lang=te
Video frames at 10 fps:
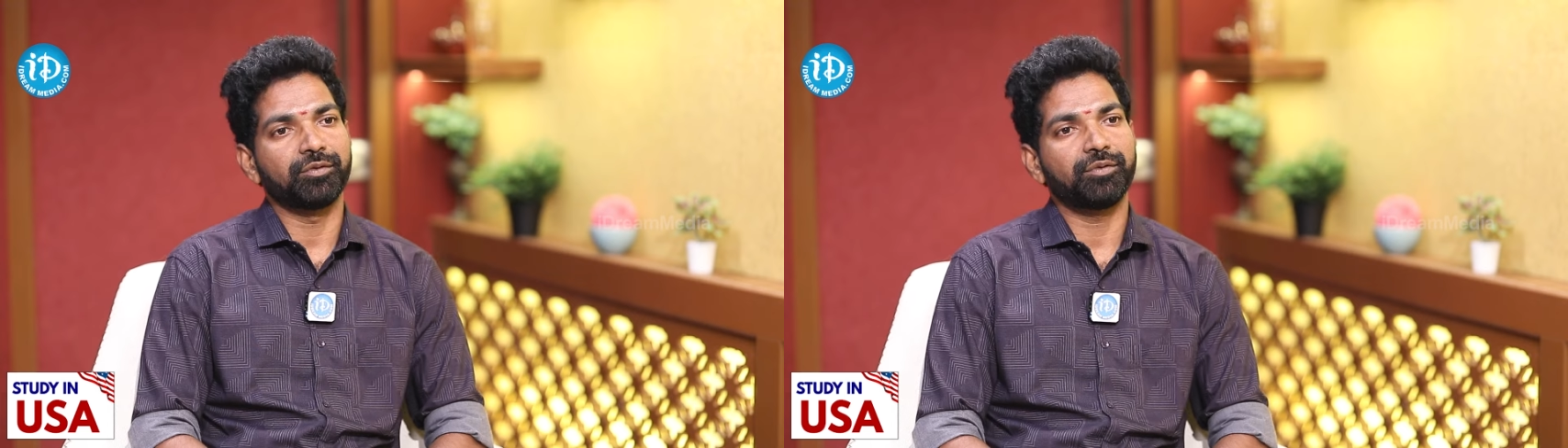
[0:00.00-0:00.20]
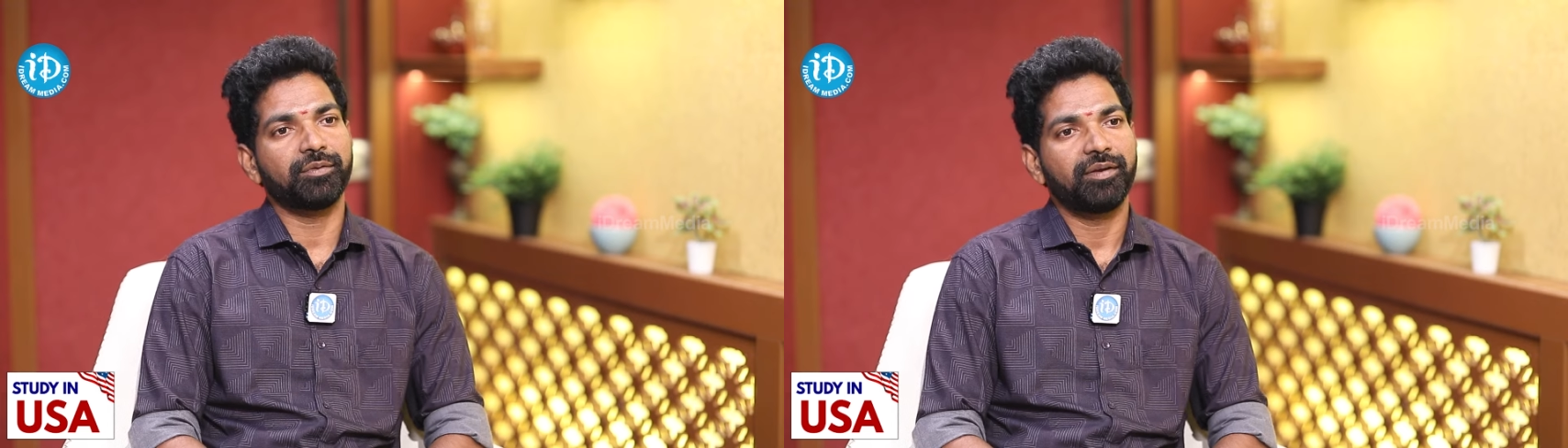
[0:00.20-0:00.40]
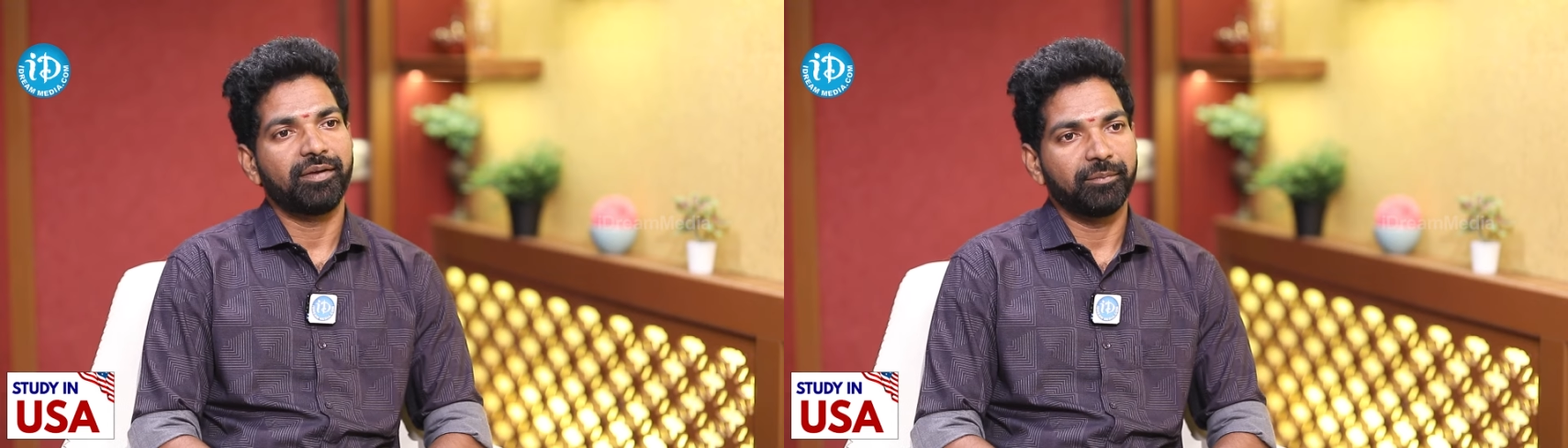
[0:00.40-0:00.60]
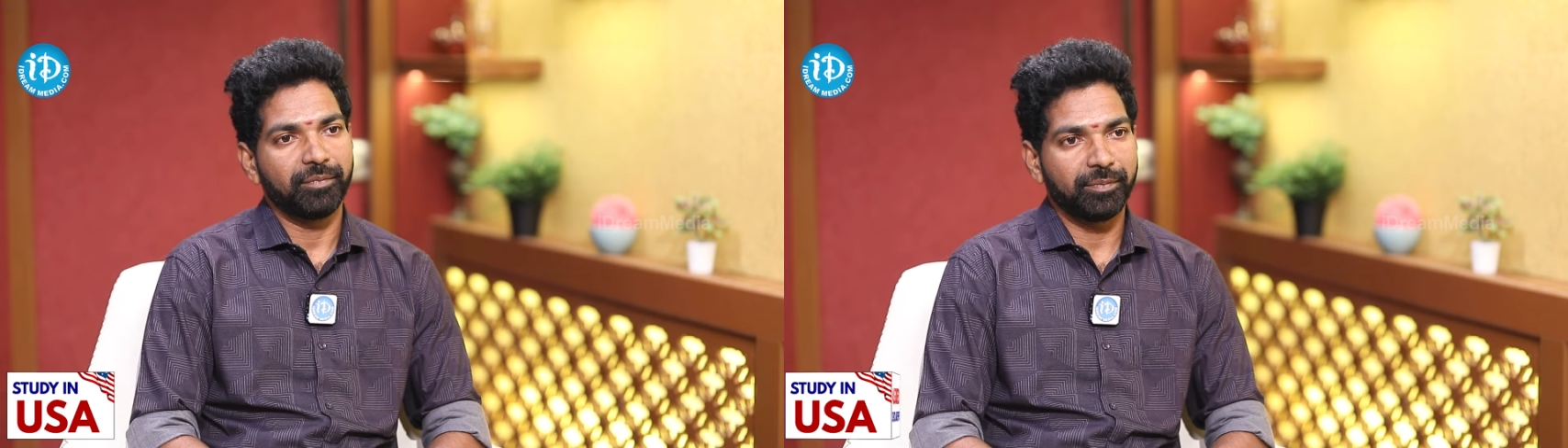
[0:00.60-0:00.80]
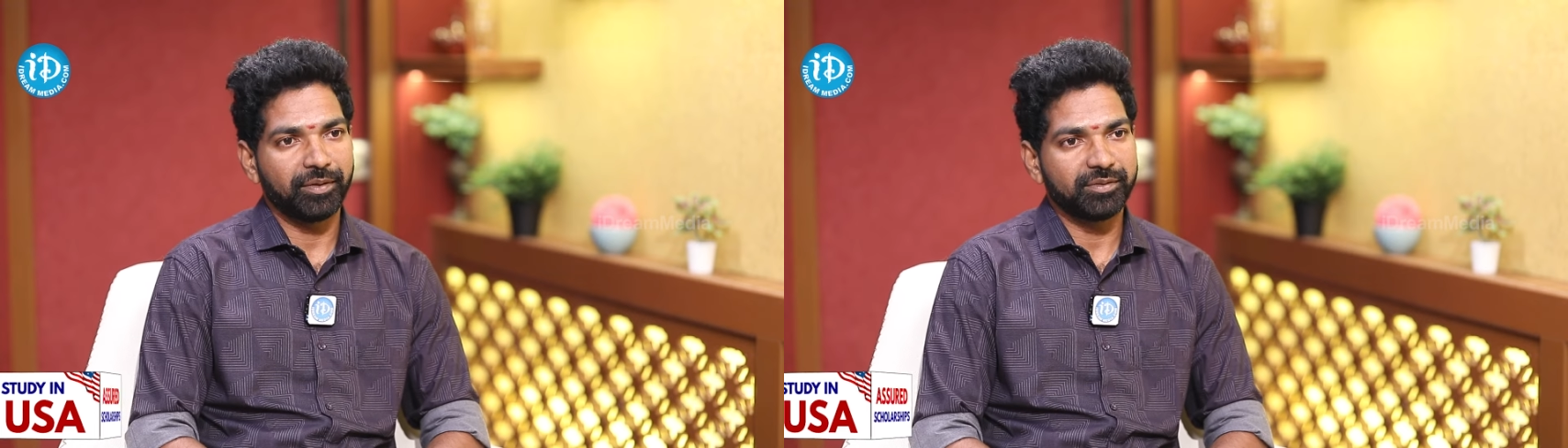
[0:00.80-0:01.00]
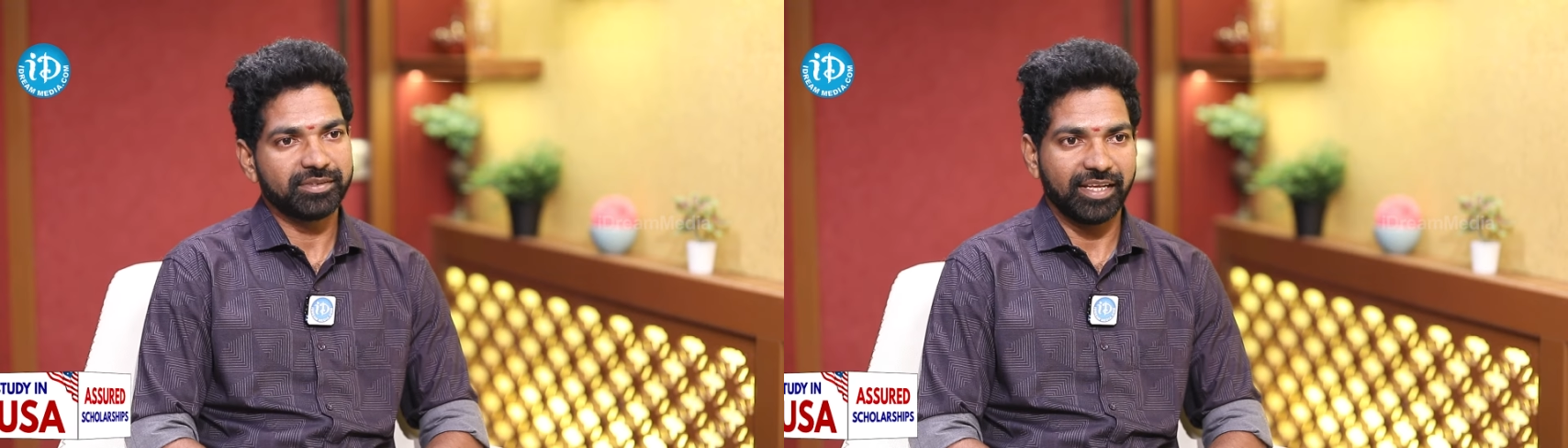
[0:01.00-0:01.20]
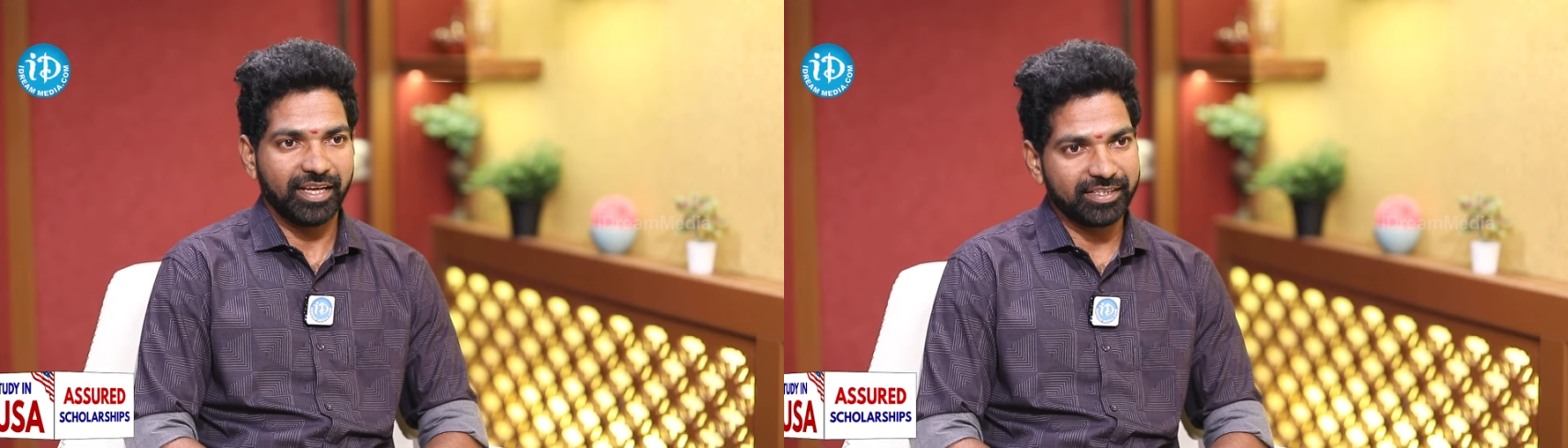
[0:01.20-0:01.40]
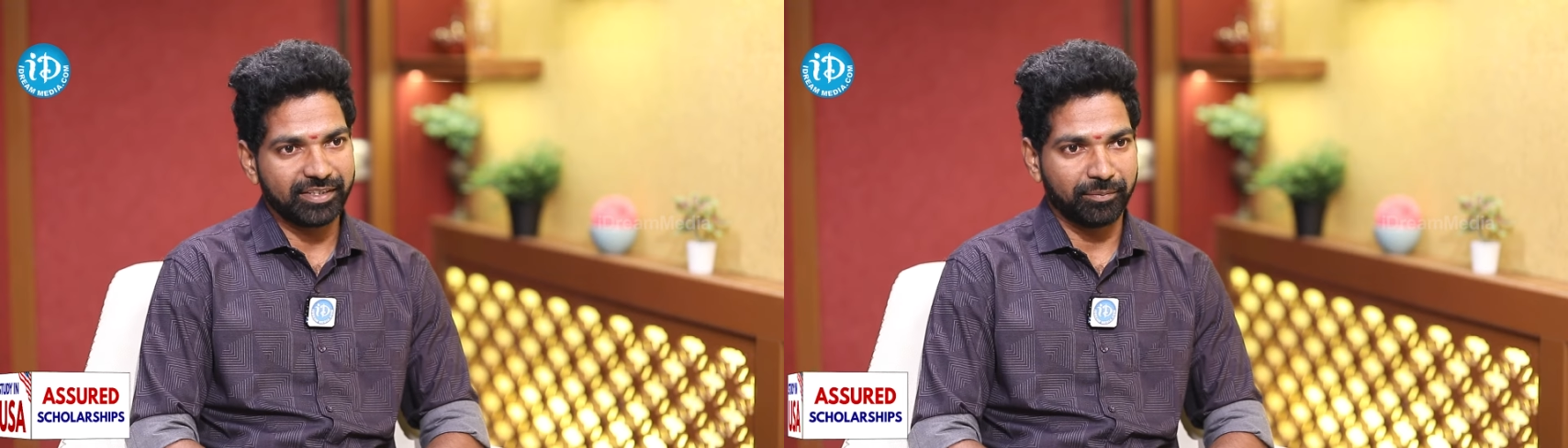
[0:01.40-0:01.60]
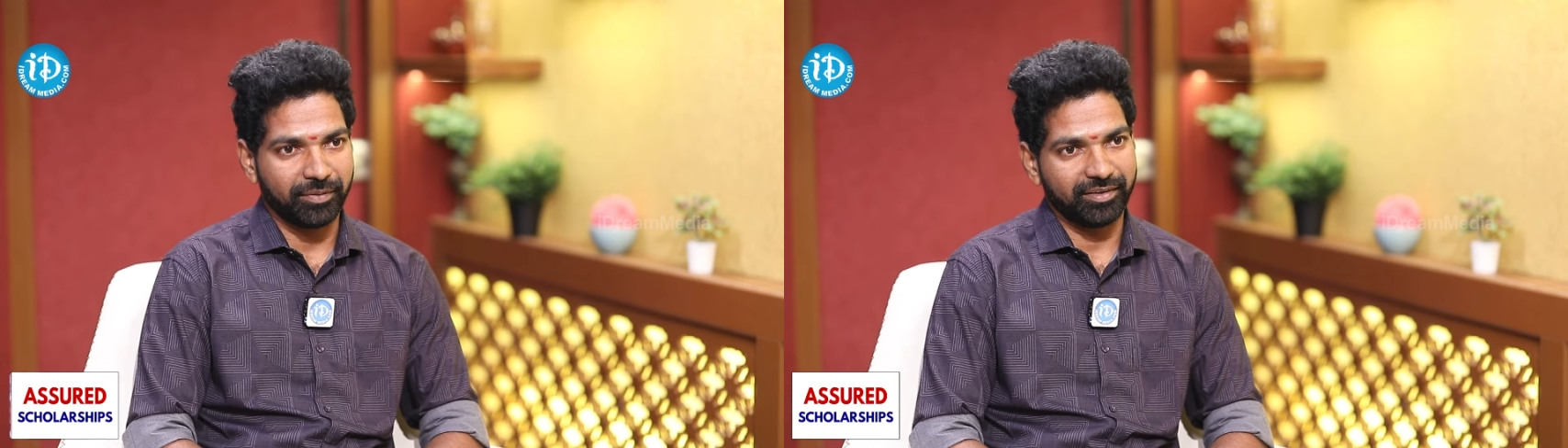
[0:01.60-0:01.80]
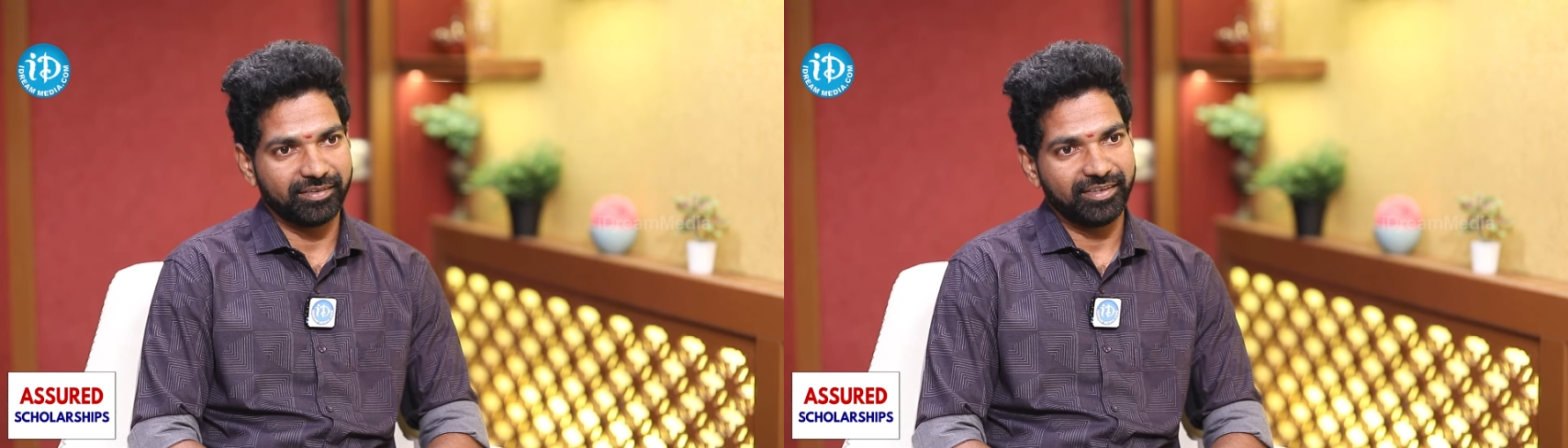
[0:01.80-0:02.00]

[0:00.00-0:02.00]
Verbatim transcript: ముందు మీ పేరు స్నేహ శర్మ